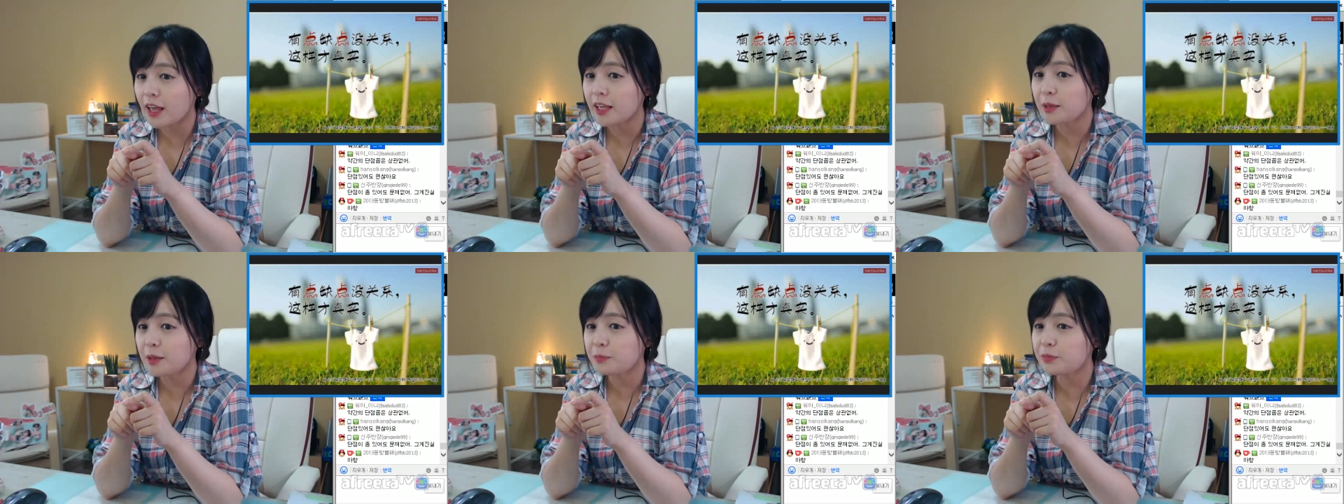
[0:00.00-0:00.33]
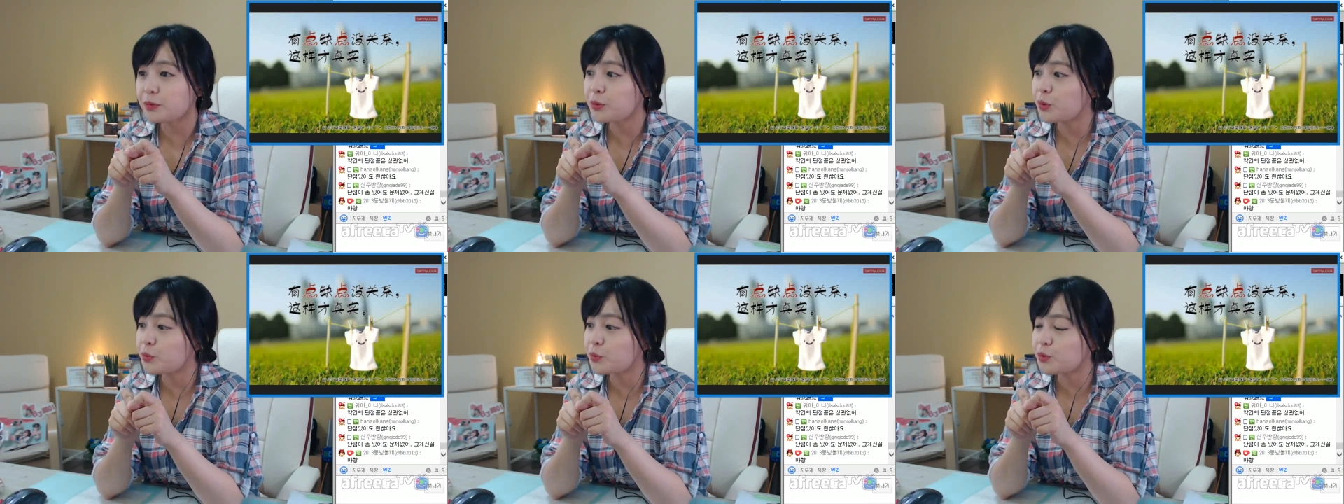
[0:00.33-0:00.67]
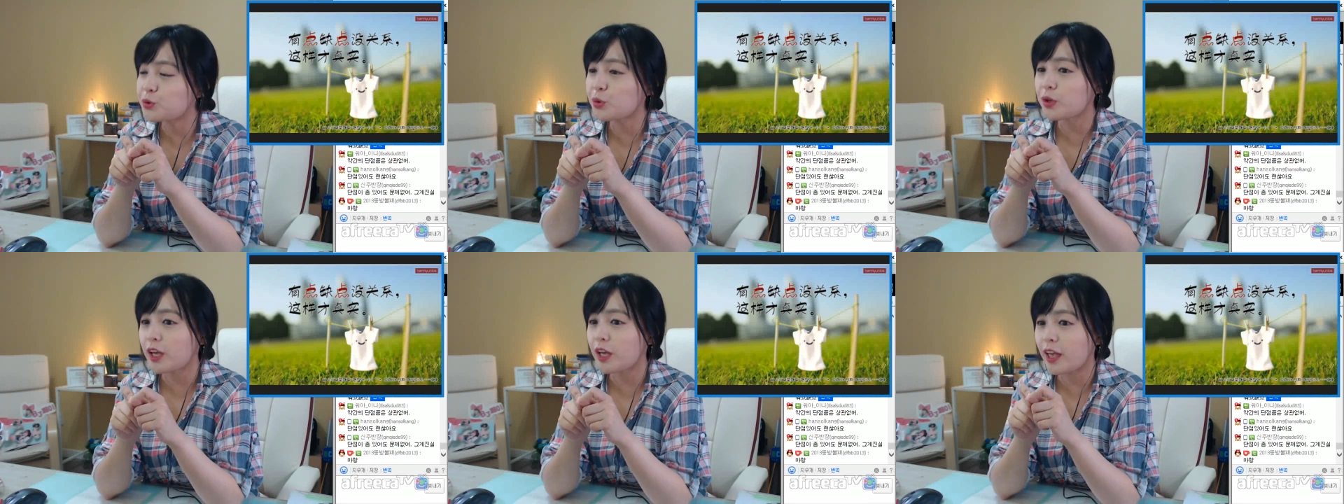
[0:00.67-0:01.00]
2%
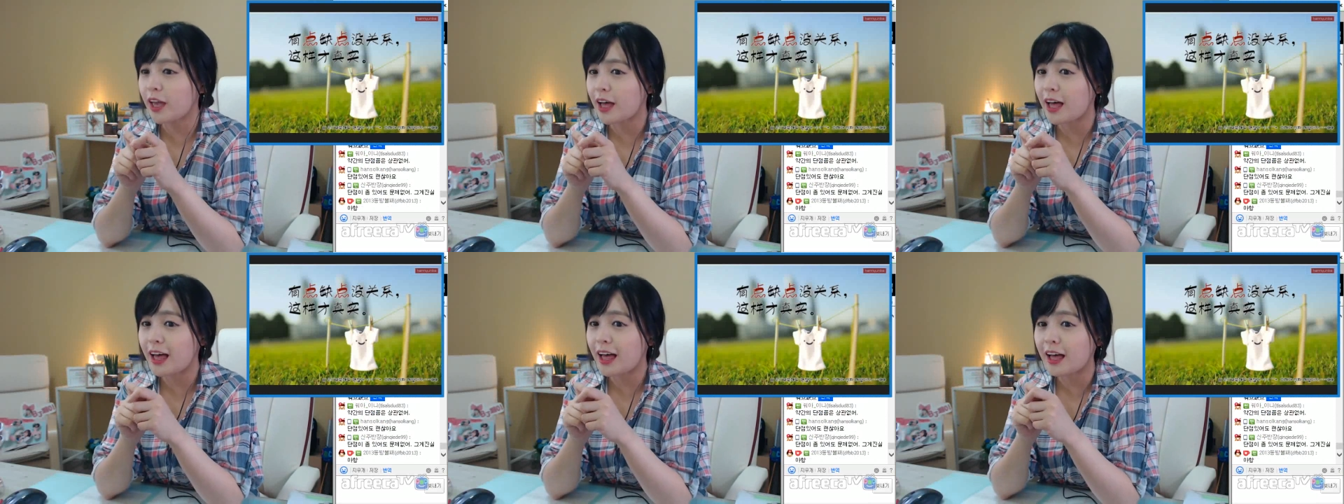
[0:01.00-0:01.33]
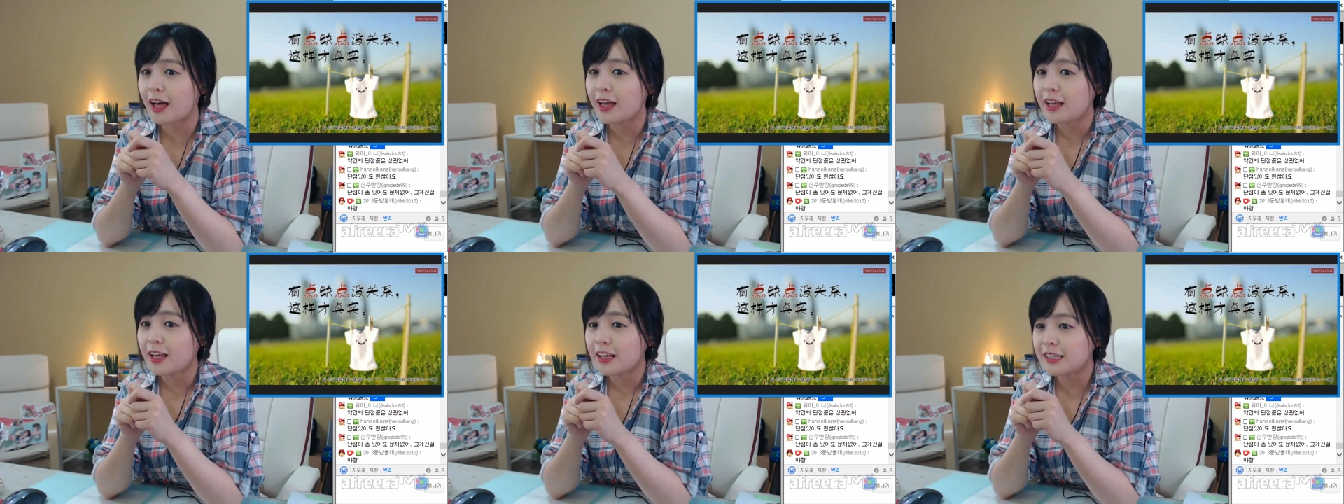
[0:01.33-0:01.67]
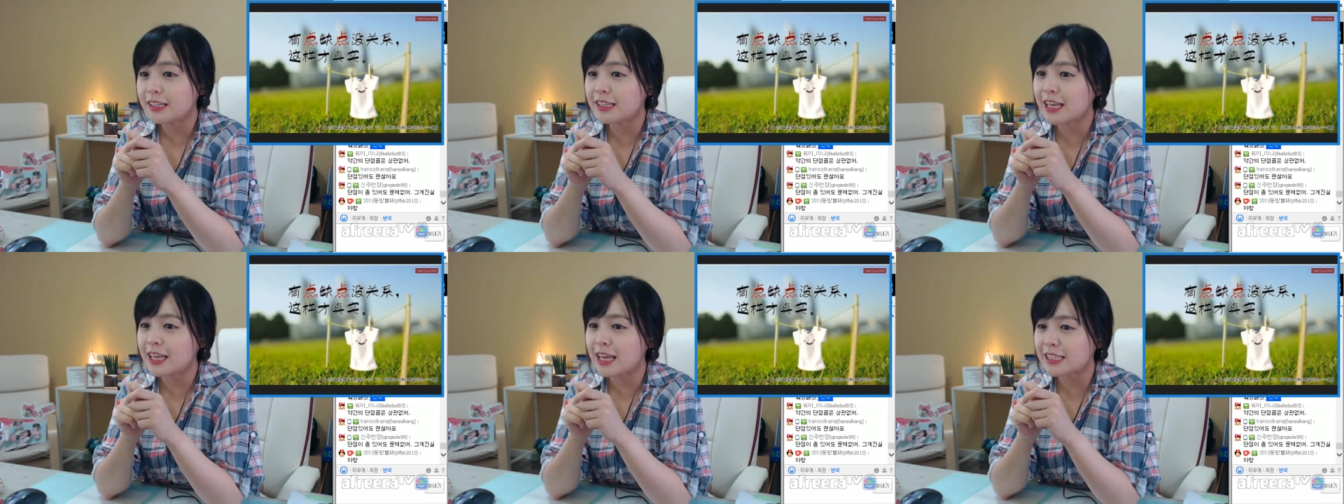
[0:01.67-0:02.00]
부족해야
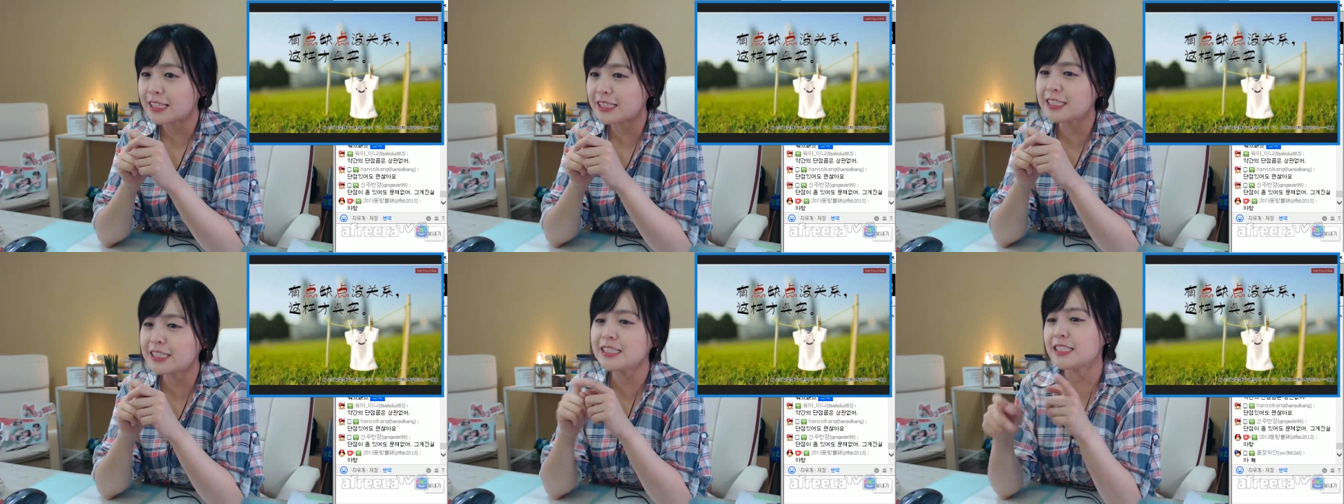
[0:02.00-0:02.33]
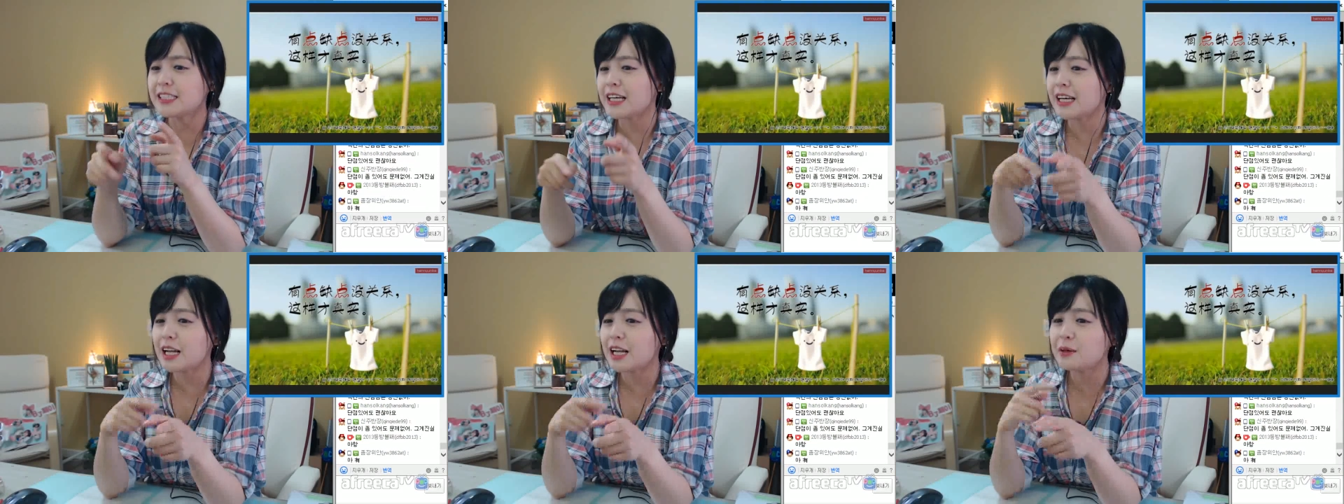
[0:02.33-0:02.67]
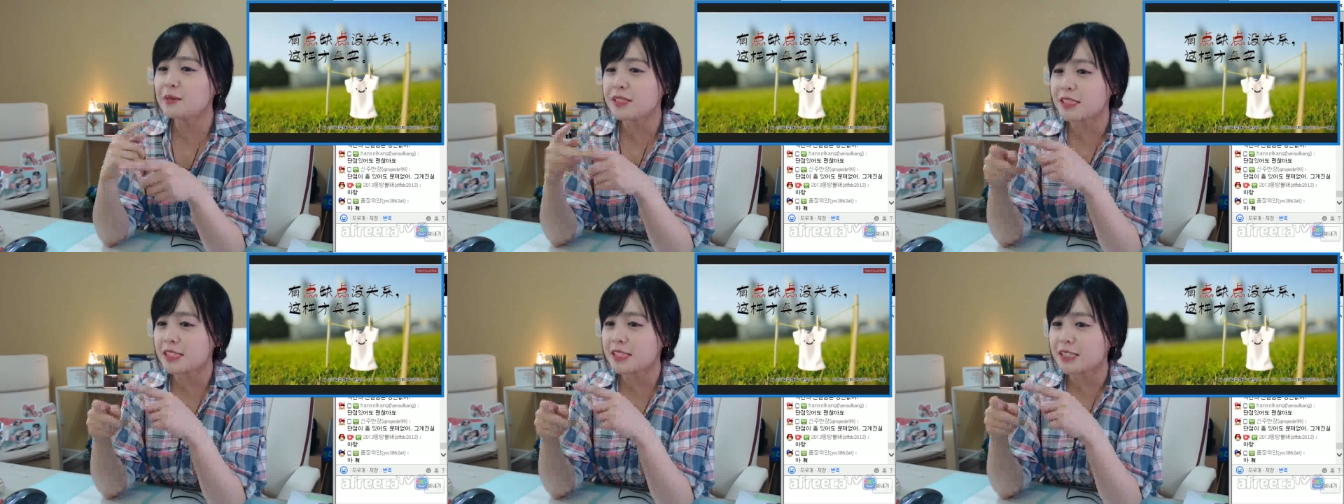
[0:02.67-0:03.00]
그게 진짜
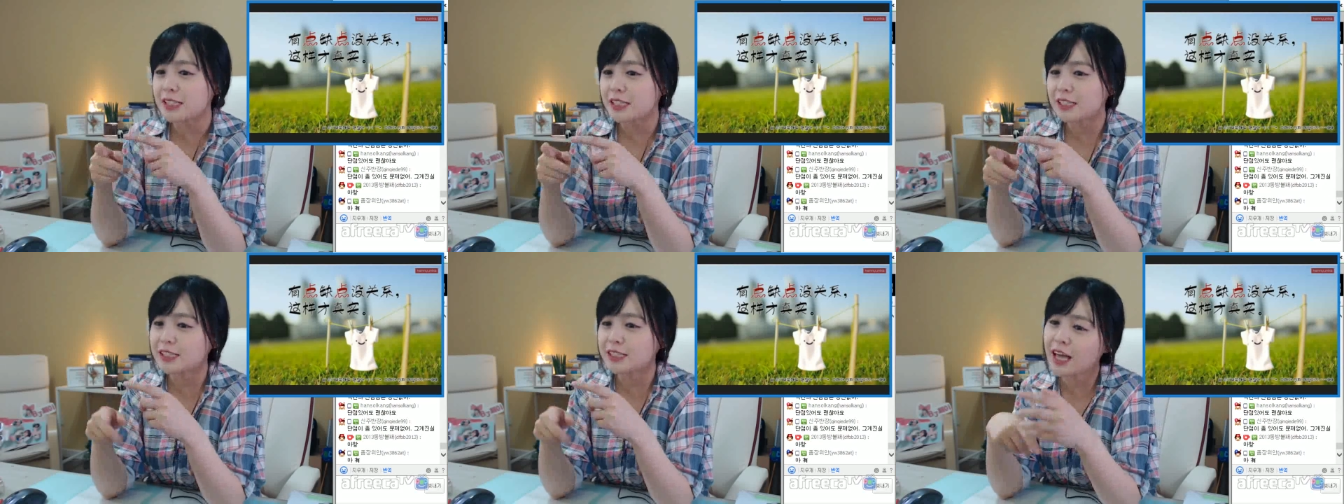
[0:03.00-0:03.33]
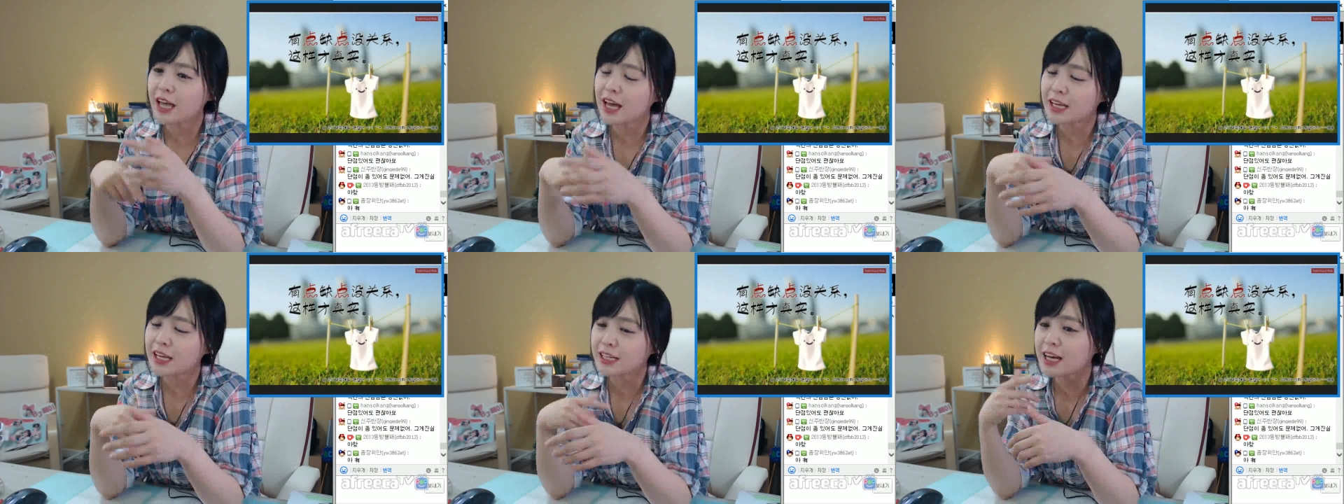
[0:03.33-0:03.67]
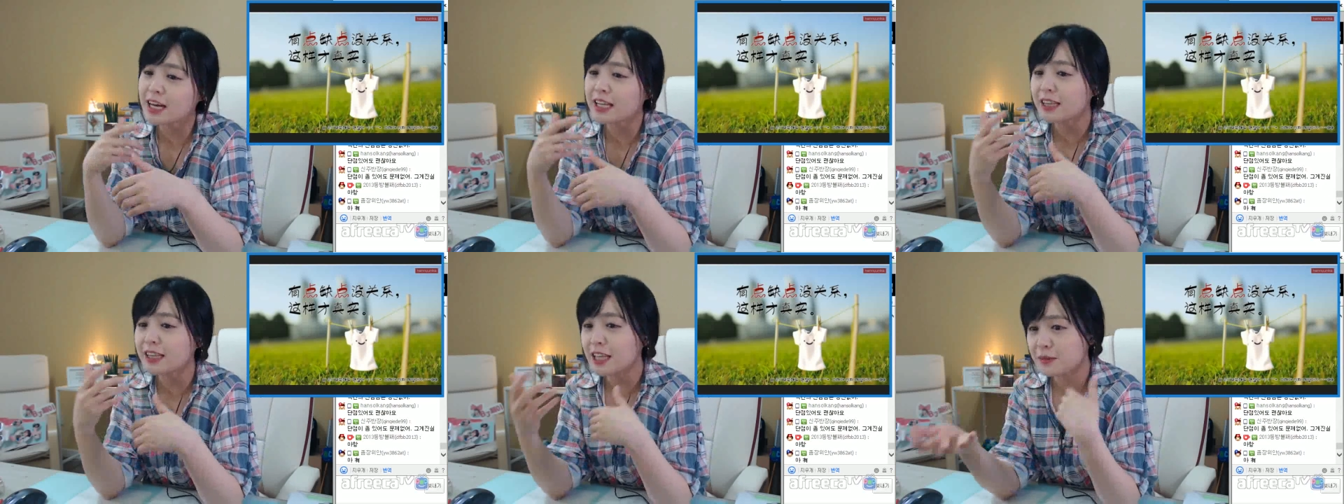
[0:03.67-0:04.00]
사람이지. 그래야
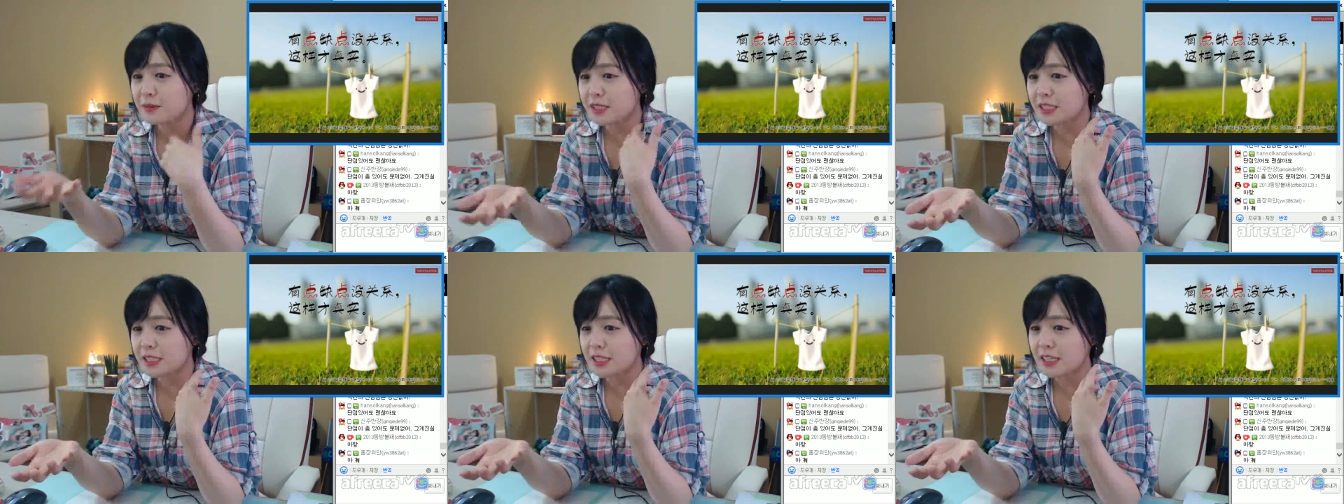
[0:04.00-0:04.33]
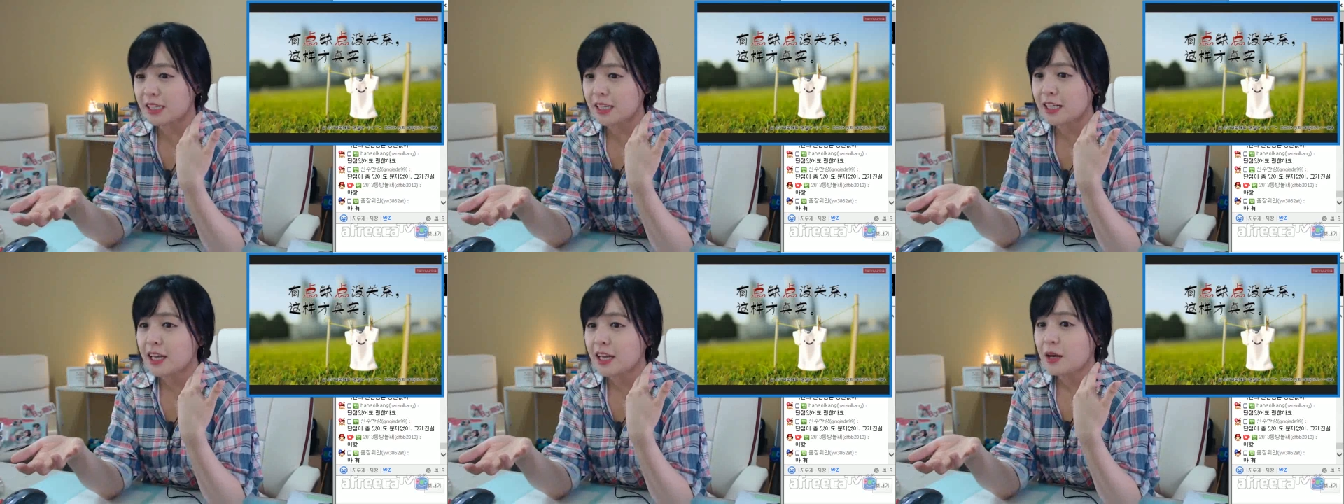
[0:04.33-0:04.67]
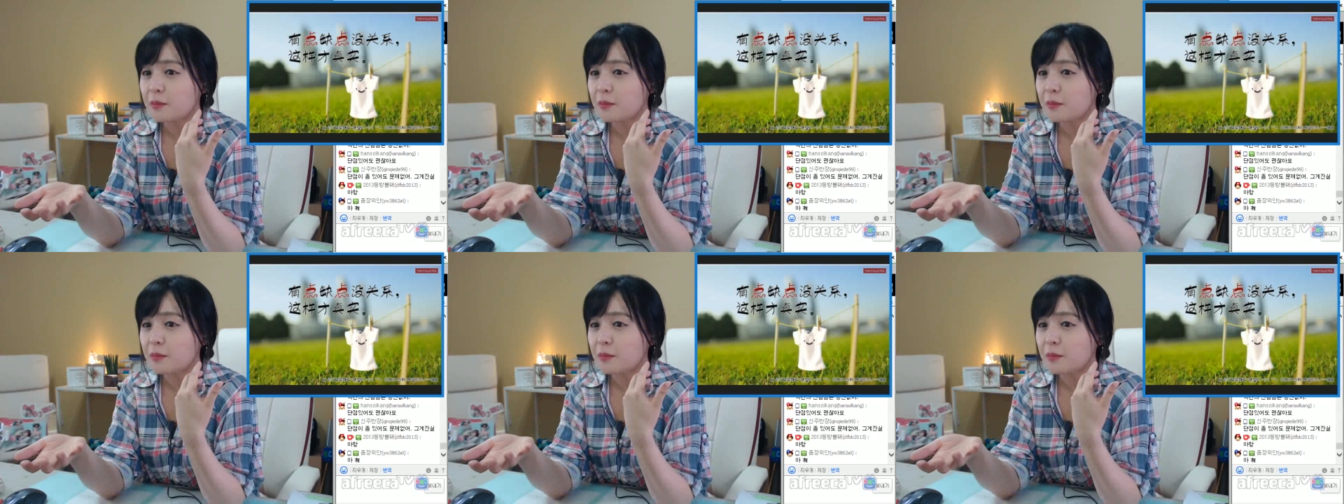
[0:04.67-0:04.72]
인간답지.